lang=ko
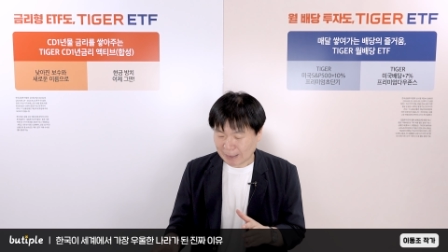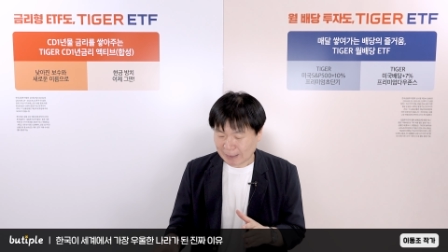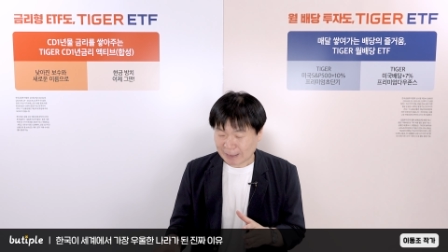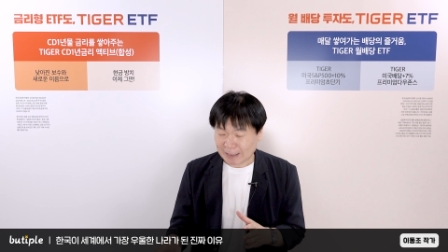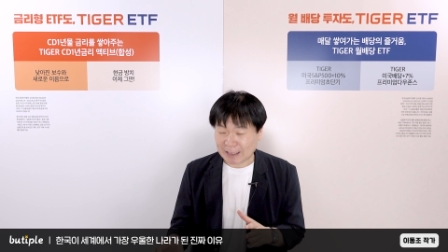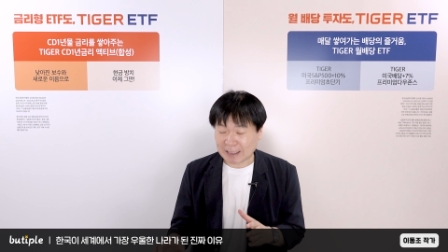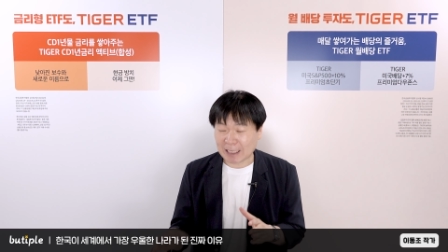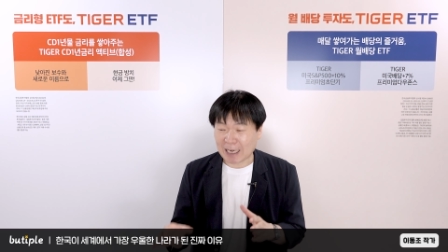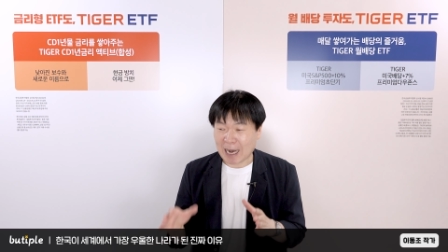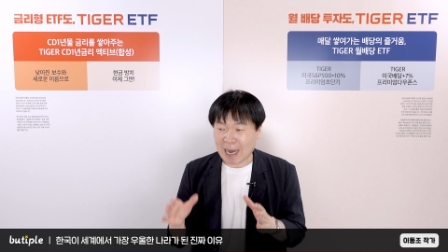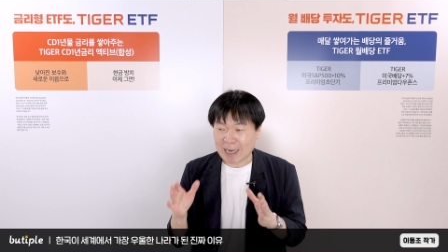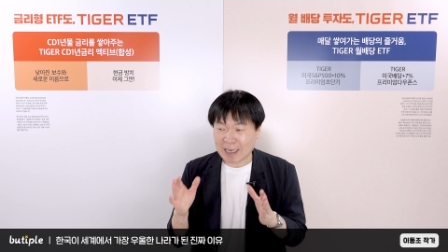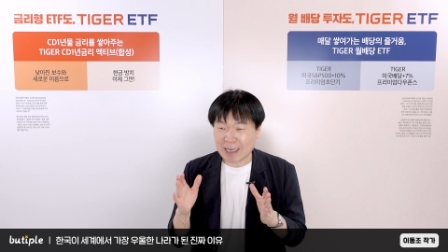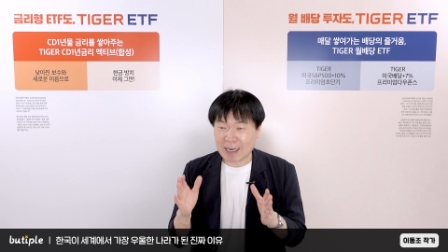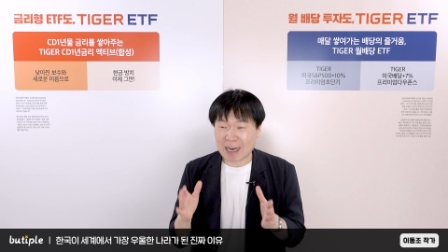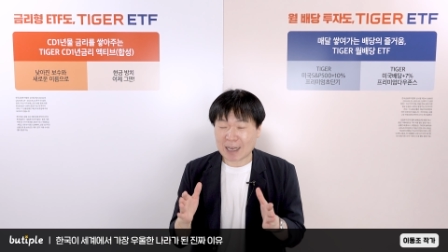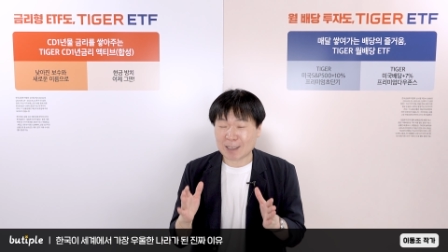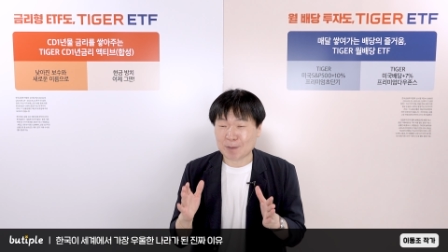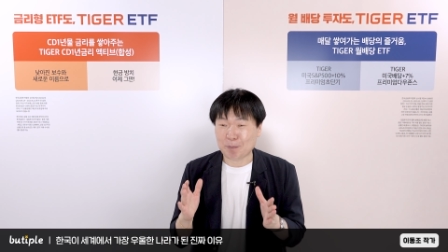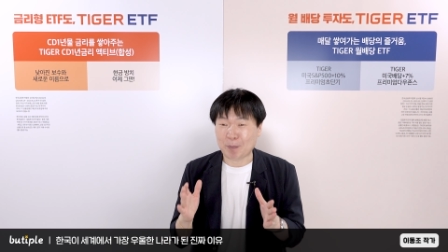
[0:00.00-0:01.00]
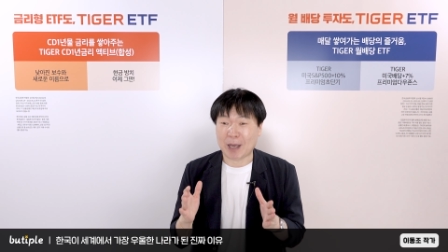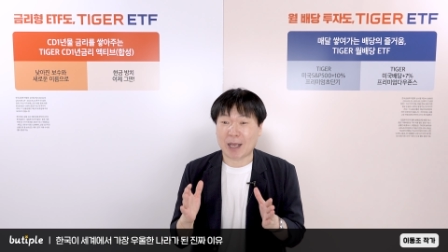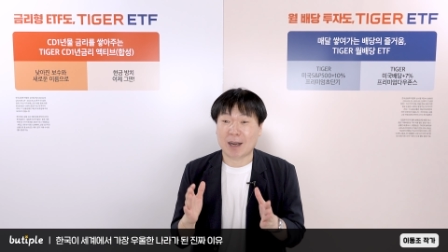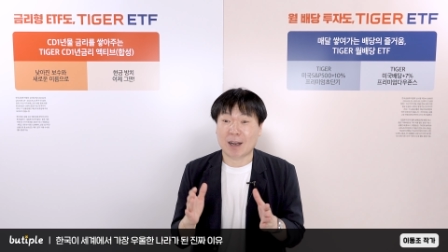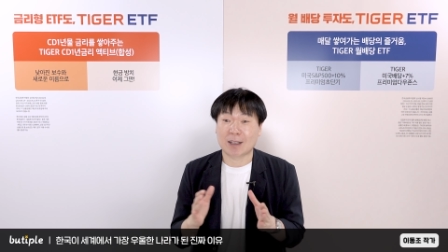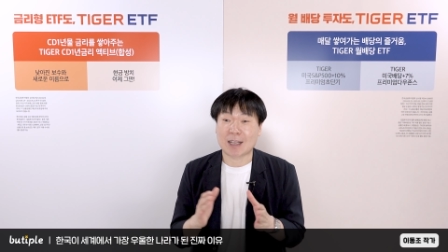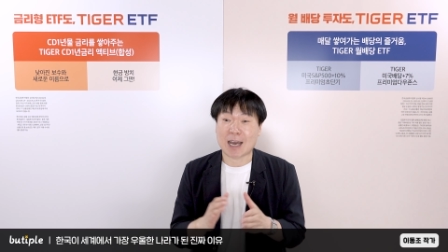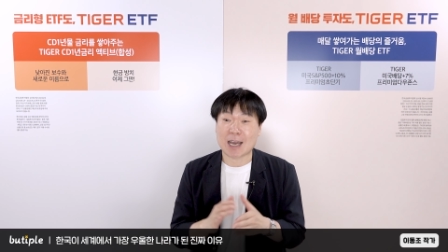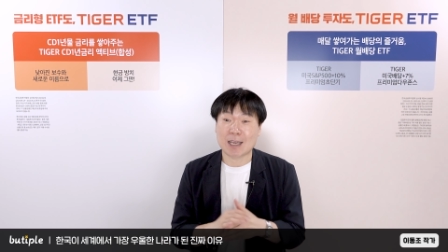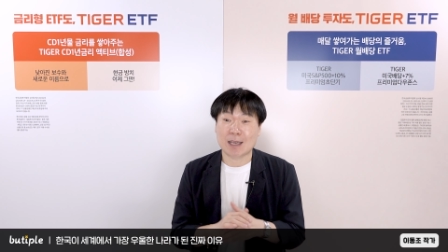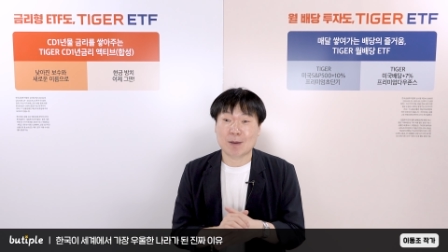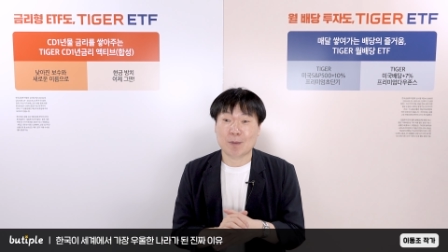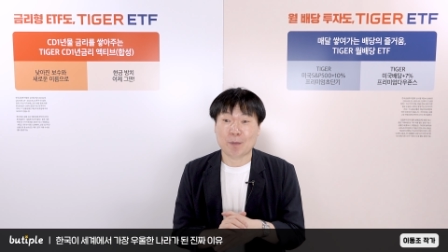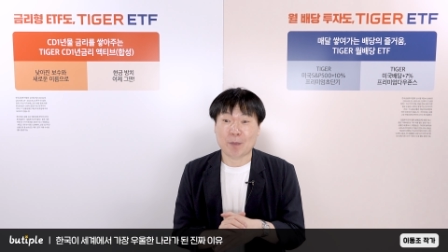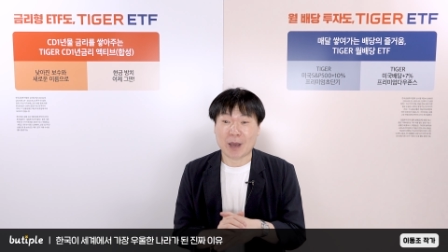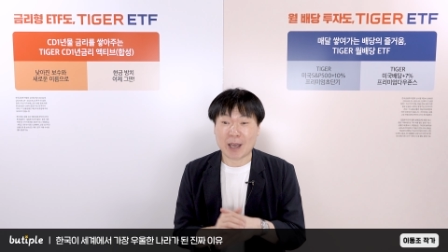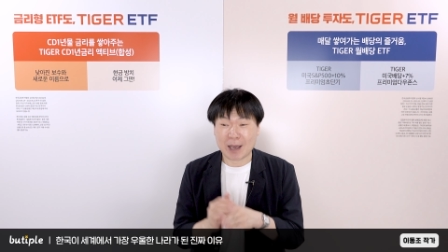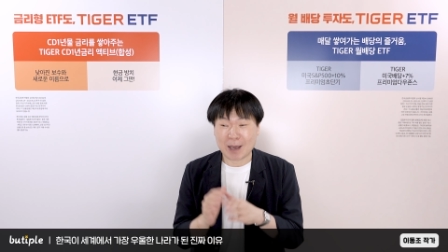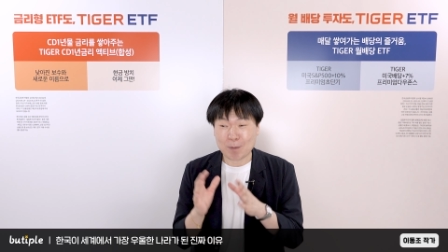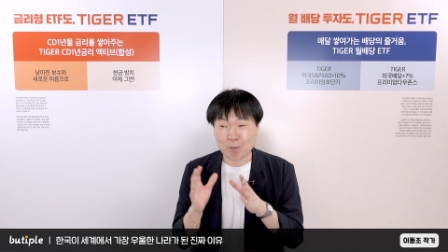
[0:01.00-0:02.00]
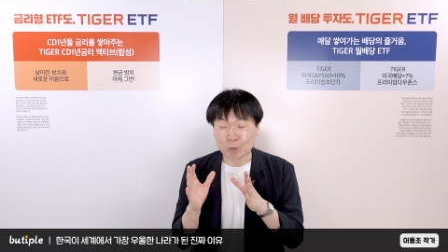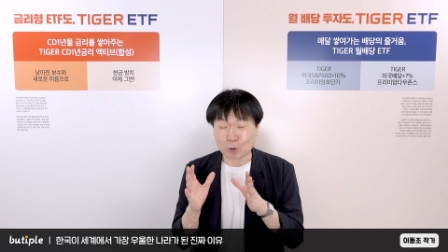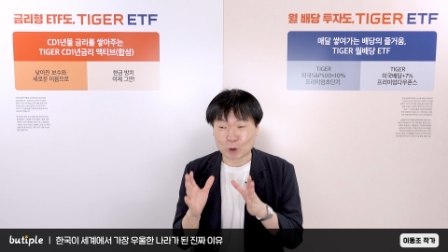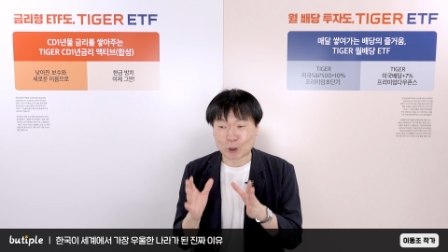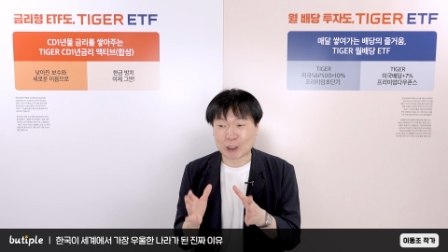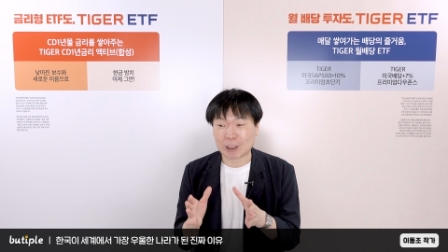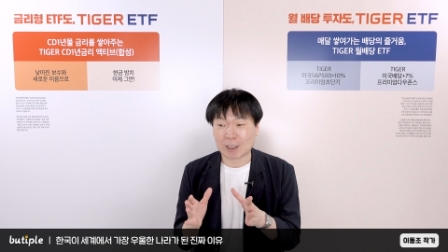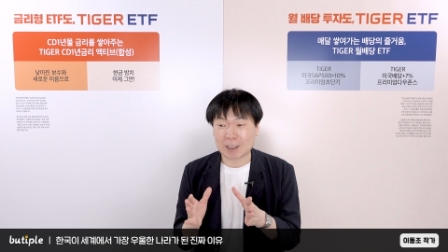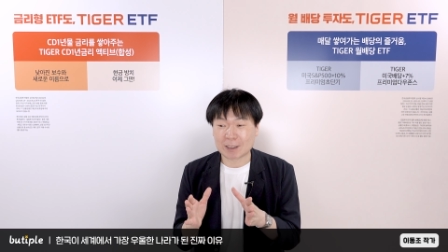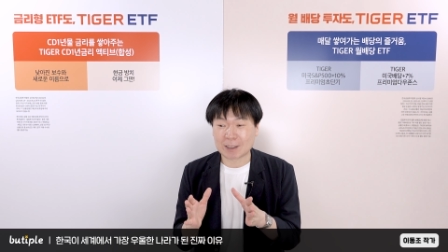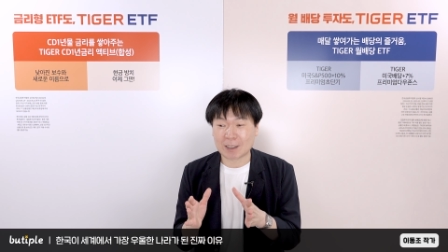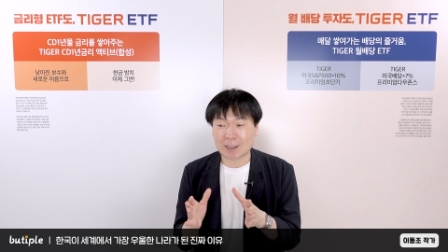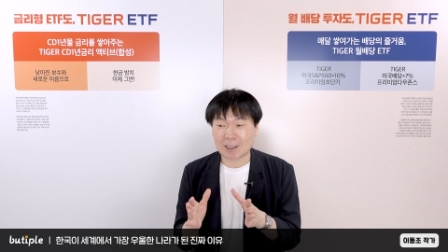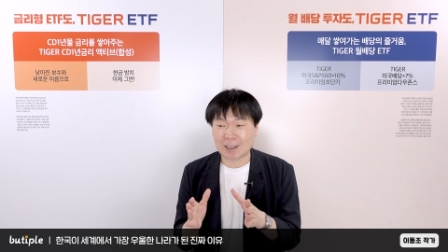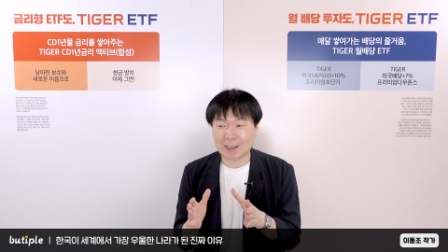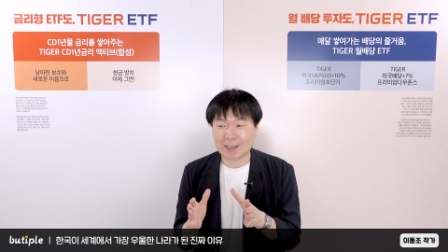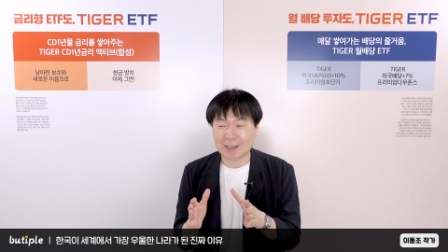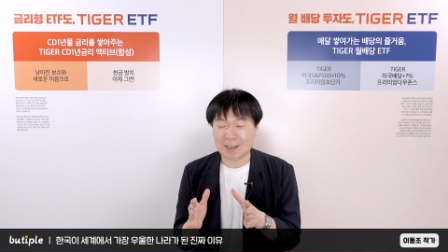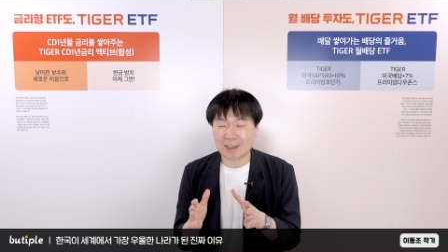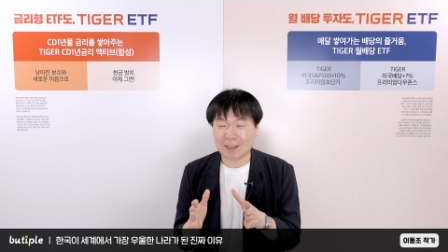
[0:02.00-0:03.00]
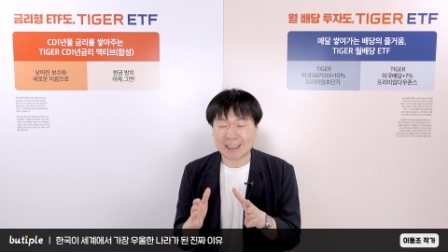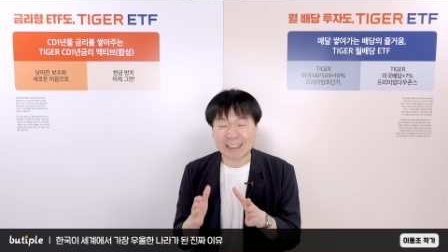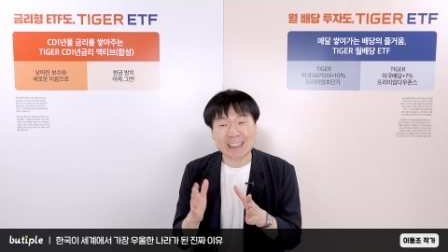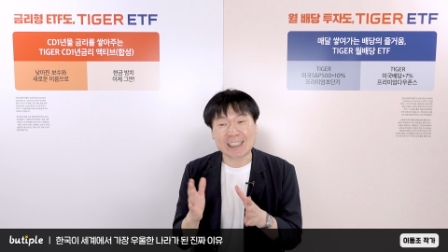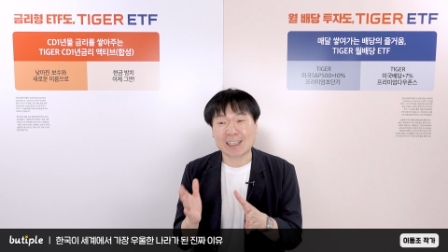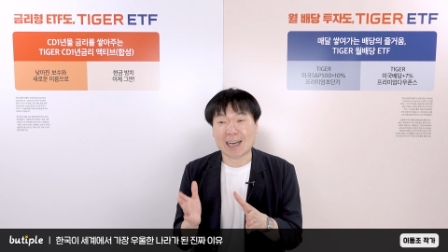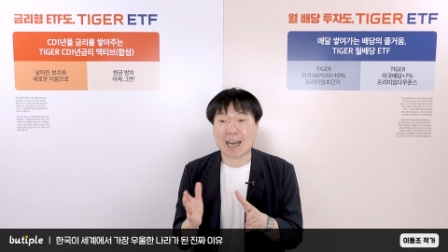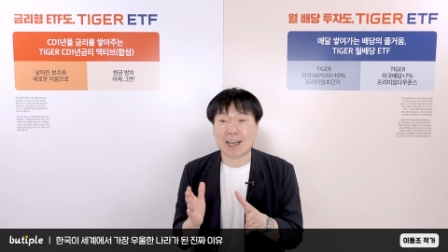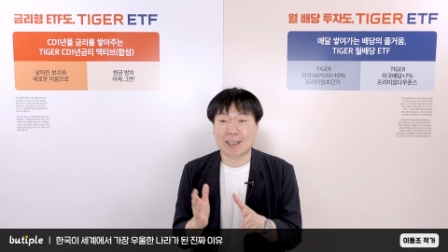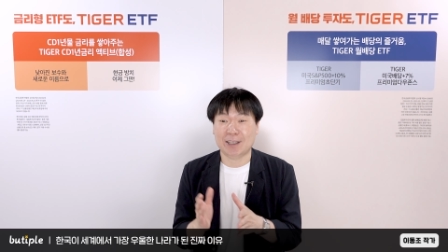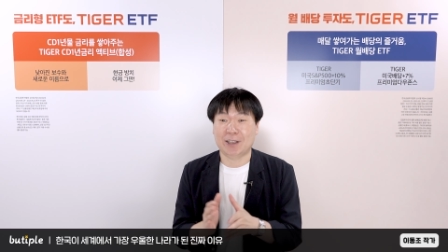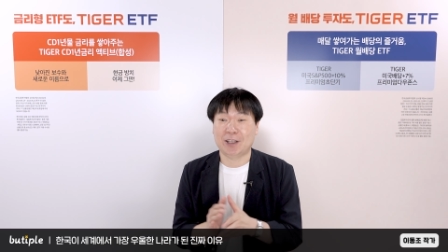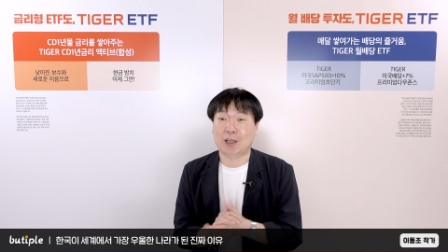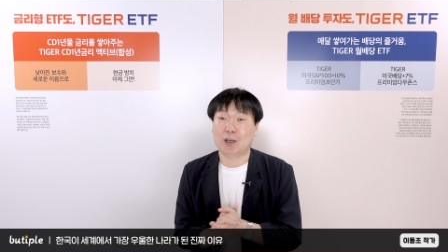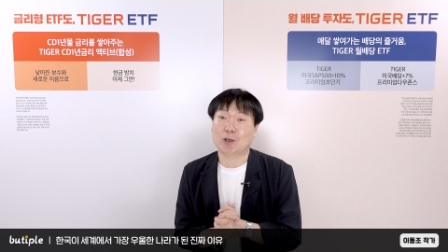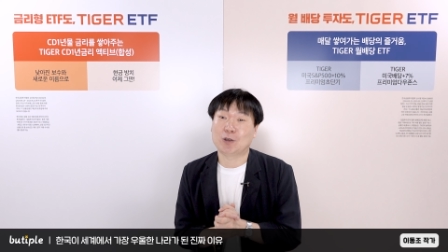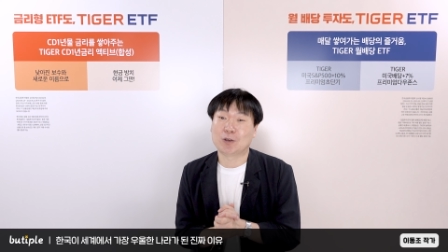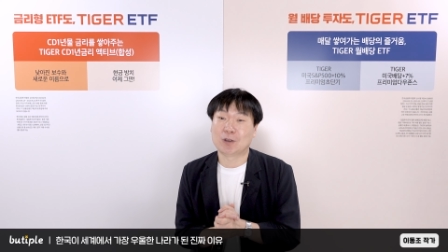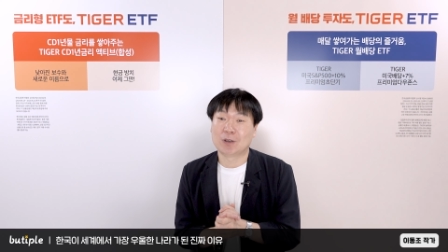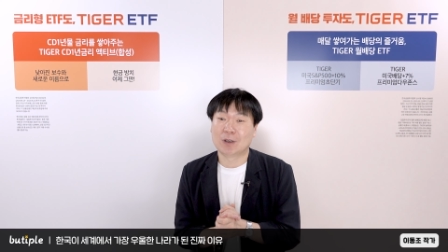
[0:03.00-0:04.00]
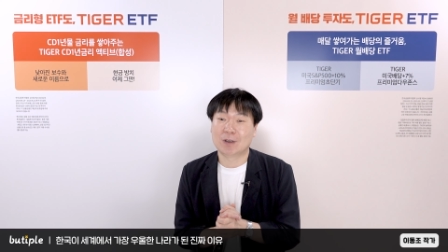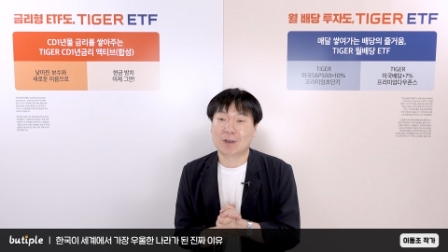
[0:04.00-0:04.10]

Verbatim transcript: 시간이라는 패러다임에 묻혀서 일을 하게 돼요.